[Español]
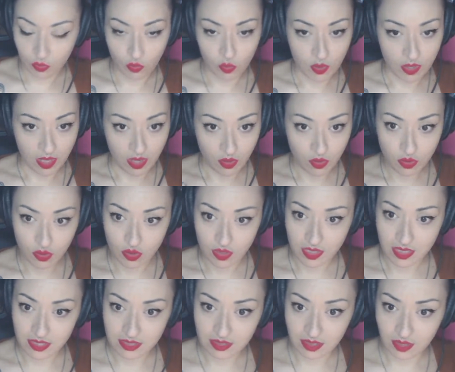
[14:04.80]
cuidado con
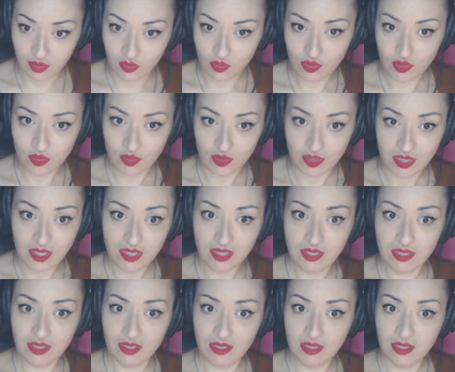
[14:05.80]
ese coro, ¿eh?
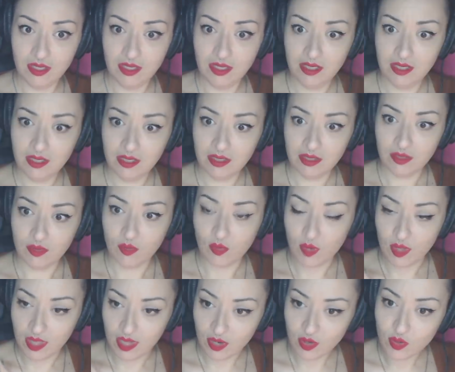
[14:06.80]

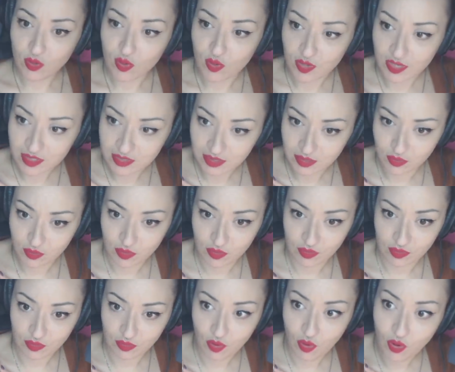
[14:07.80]
Cuidado con ese
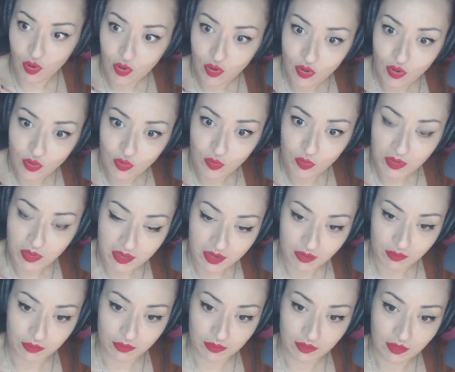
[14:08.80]
coro. Ojo,
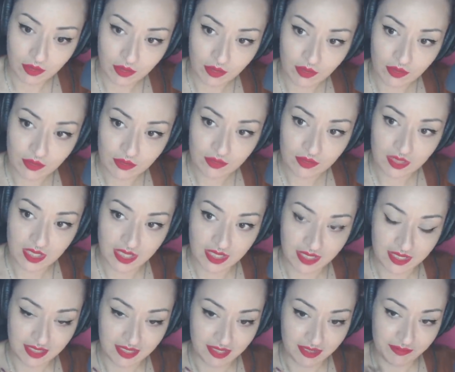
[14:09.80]
cuidado. O
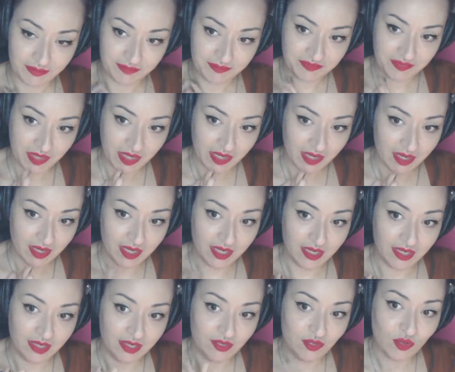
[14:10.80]
sea,
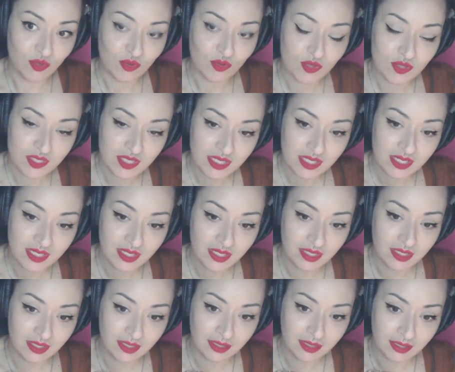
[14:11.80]
eh, yo no sé,
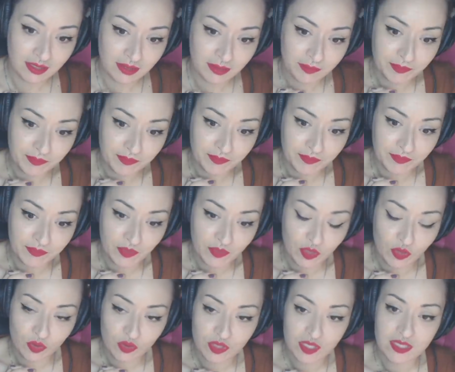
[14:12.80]
em, yo
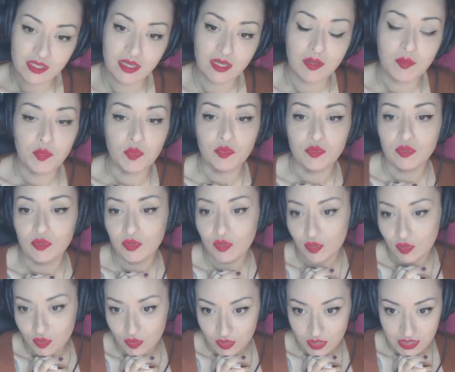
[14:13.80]
no sé hasta qué
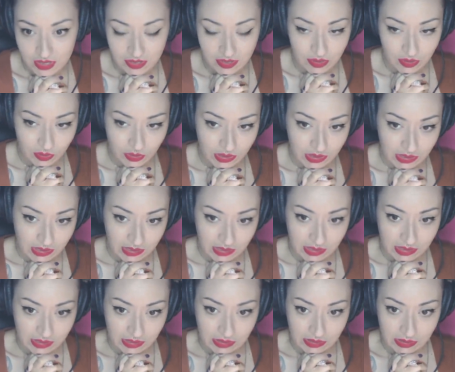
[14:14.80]
punto este,
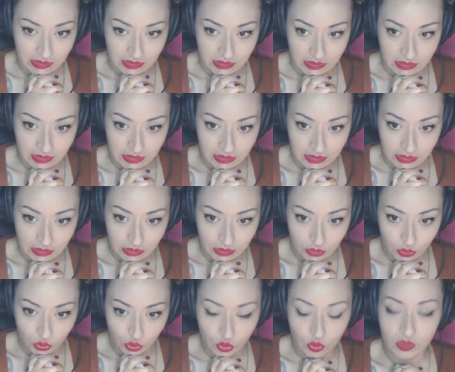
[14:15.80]

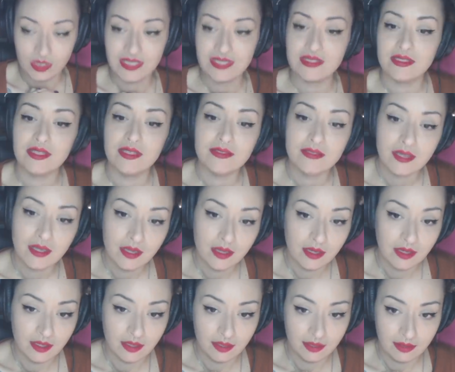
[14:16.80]
estos, coristas
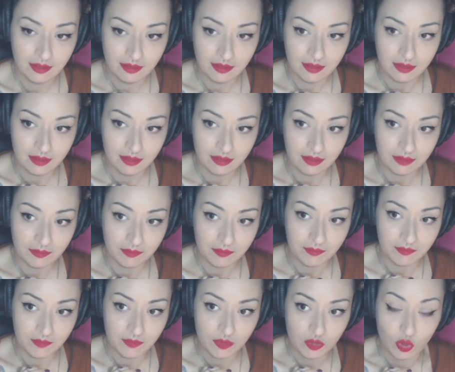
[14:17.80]
em,
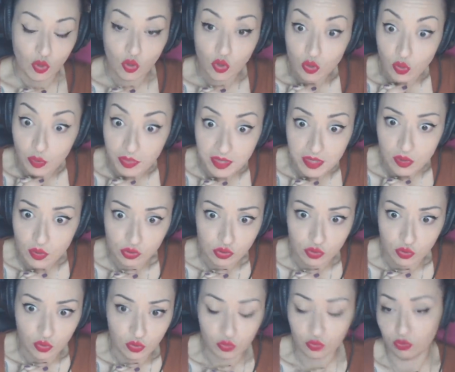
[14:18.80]
son conocidos o
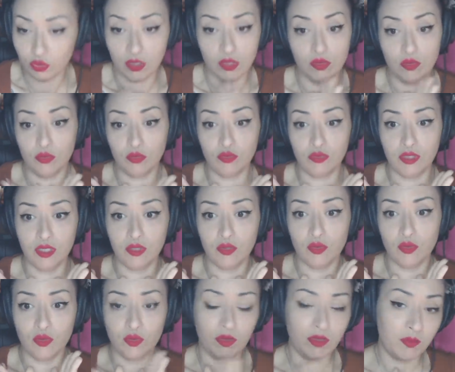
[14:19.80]
no. No tengo, no tengo
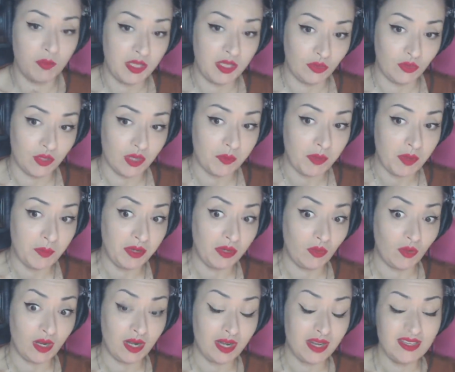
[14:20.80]
conocimiento, ya me
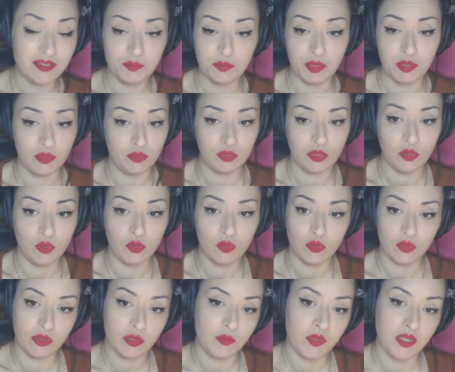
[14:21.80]
perdonaréis, pero no tengo
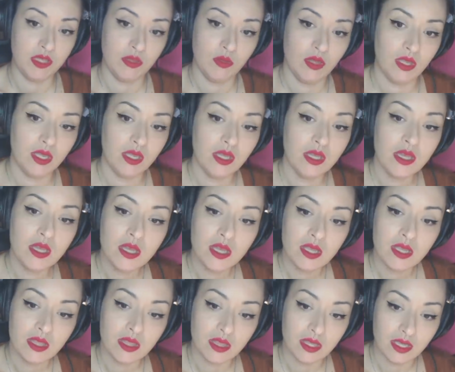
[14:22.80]
conocimiento de,
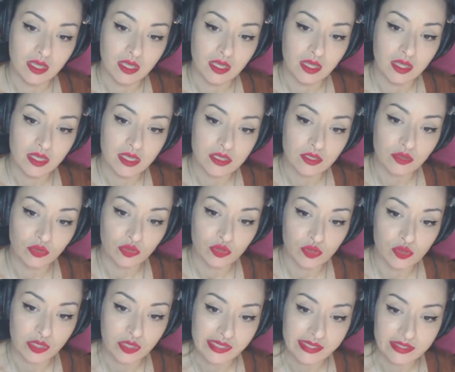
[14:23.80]
de estos
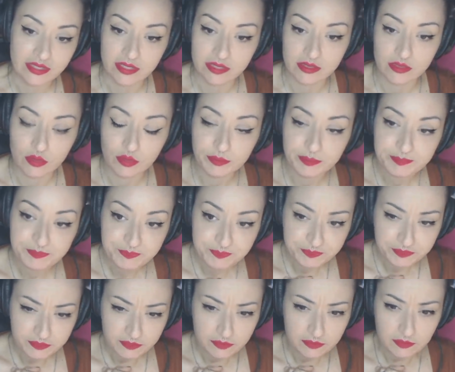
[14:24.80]
coristas, ¿no?
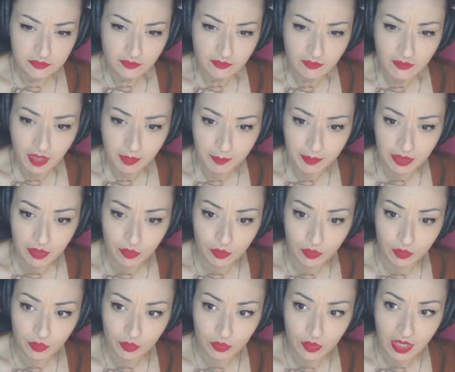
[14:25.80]

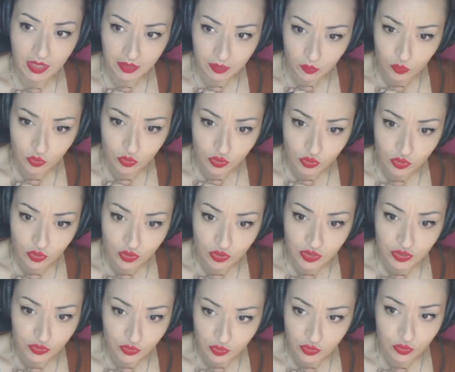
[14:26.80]
Pero hacen unos coros que
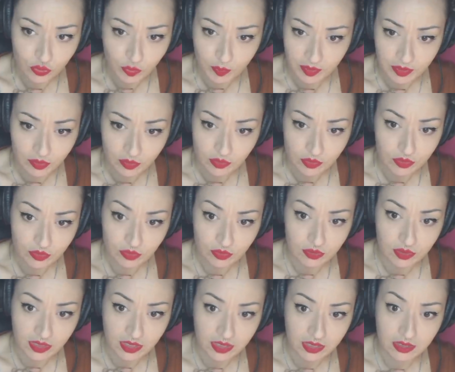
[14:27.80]
son estupendos. O
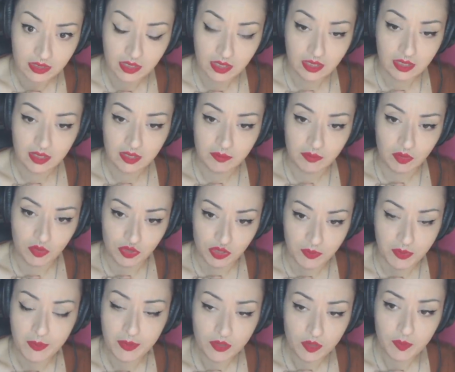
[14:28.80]
sea, me los
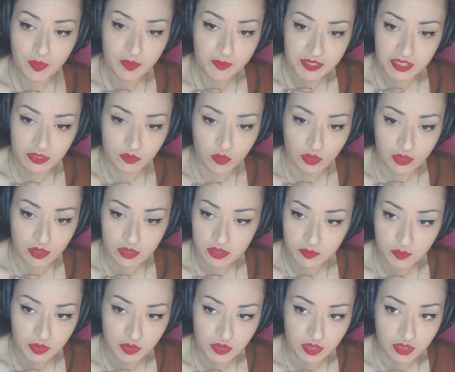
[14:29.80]
llevaba yo para mis actuaciones,
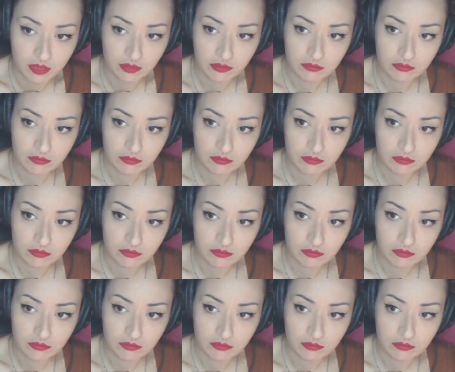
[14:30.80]
pero ya.